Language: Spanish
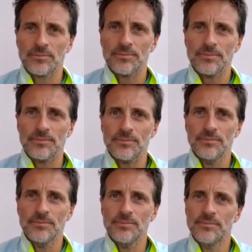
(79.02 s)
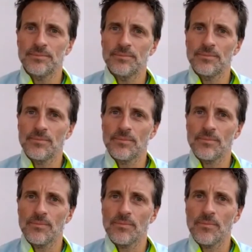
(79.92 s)
Entonces confirmaron una
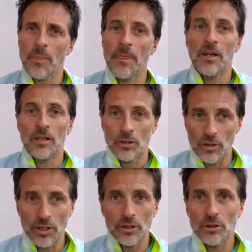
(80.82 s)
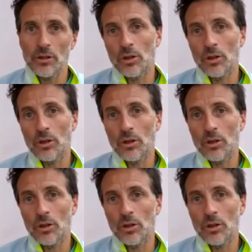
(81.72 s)
fecha. Correcto,